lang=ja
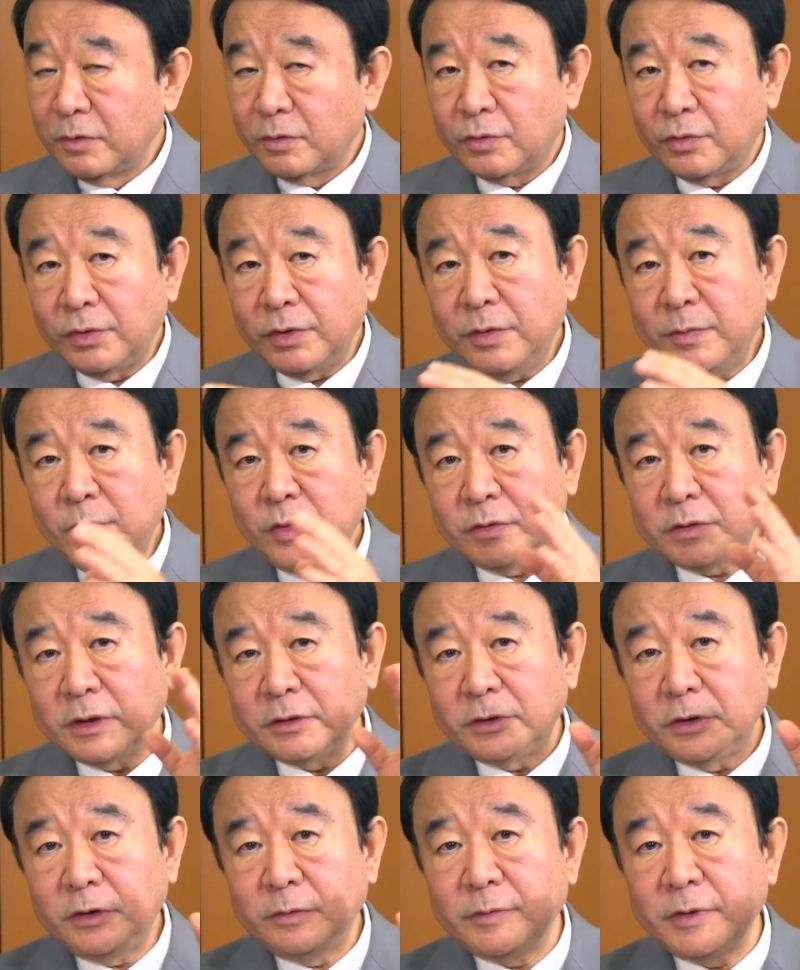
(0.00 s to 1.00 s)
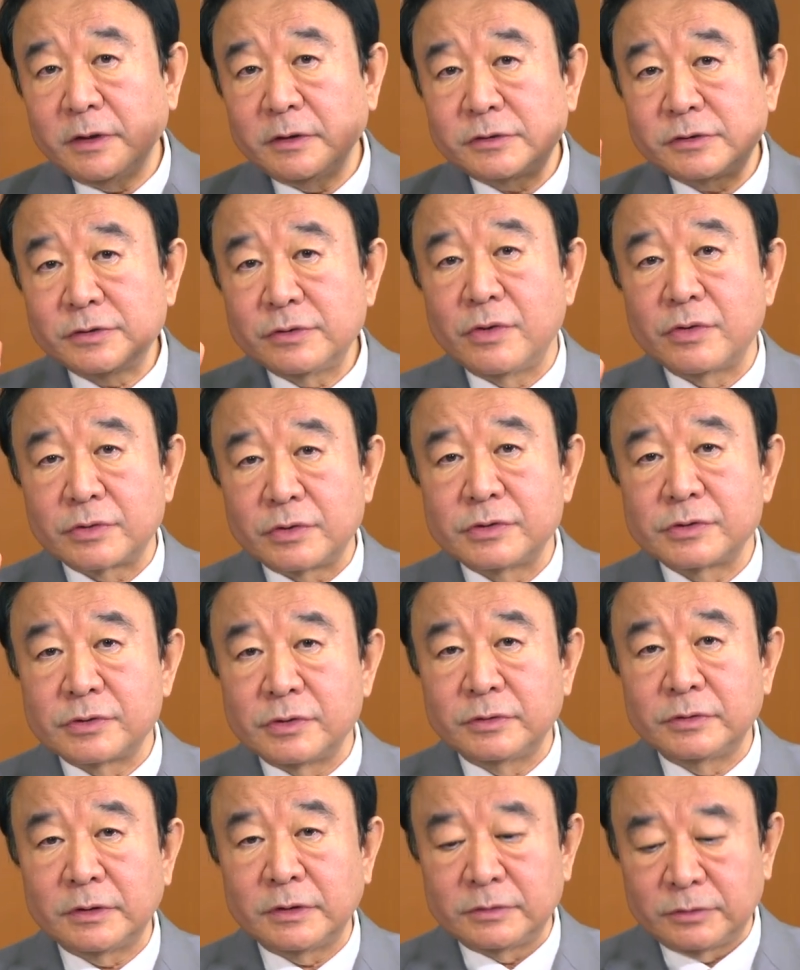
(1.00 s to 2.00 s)
これも例えば中国共
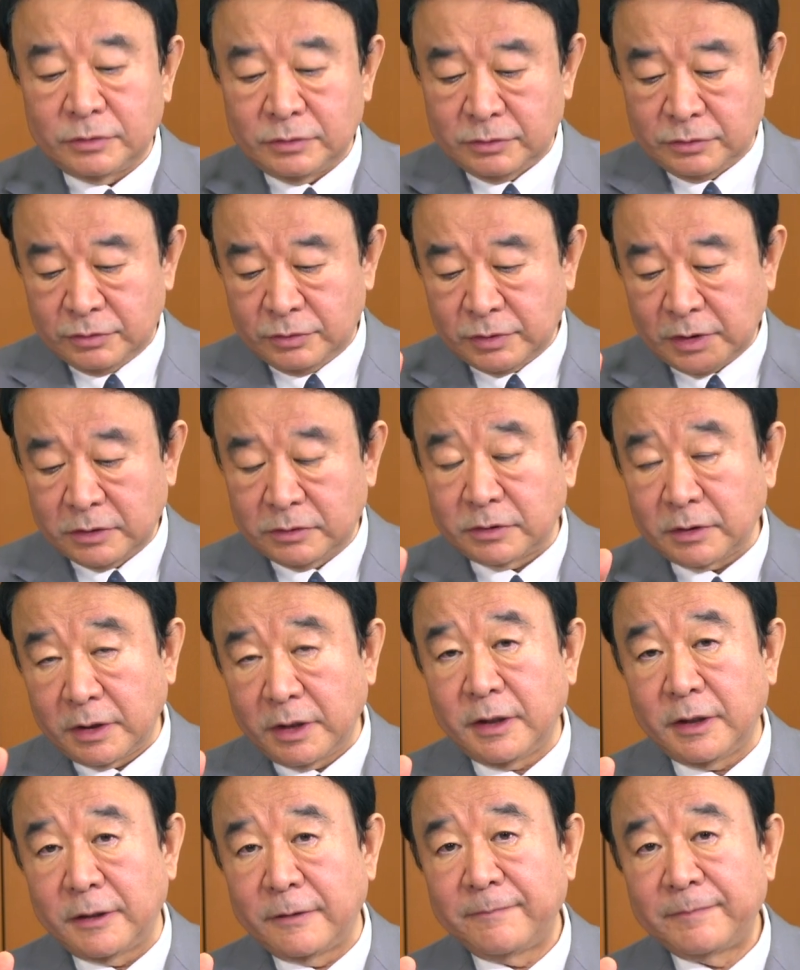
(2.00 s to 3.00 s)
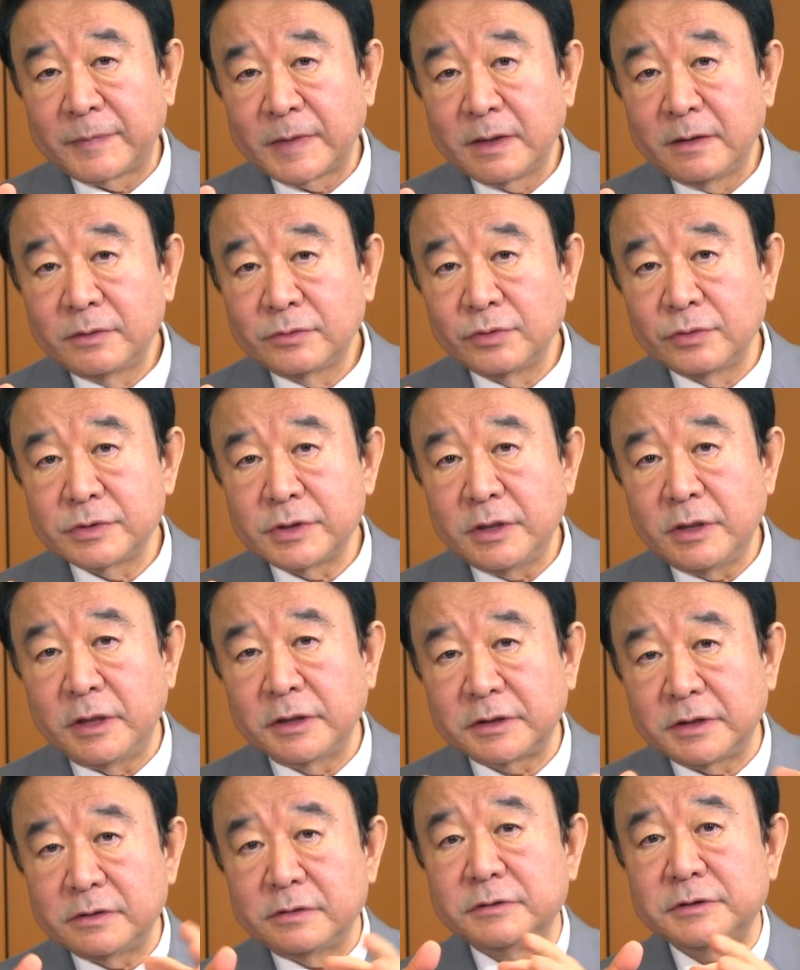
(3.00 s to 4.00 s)
産党だったら当然
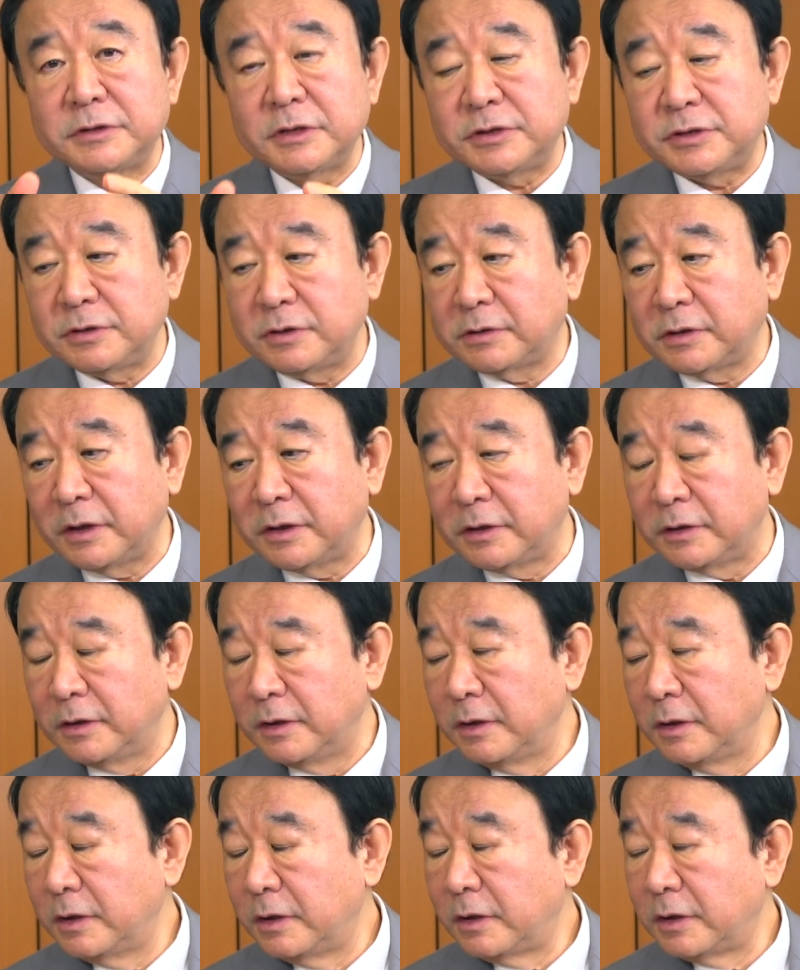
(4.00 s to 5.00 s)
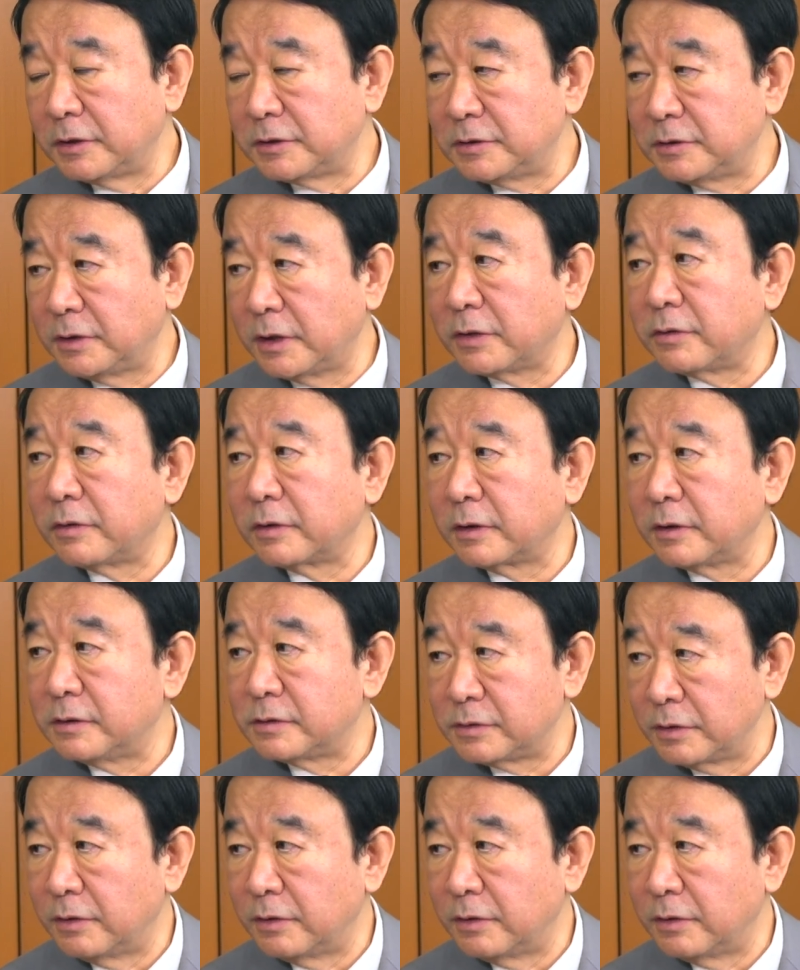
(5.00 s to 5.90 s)
ハッキングして知りたい話になるわけです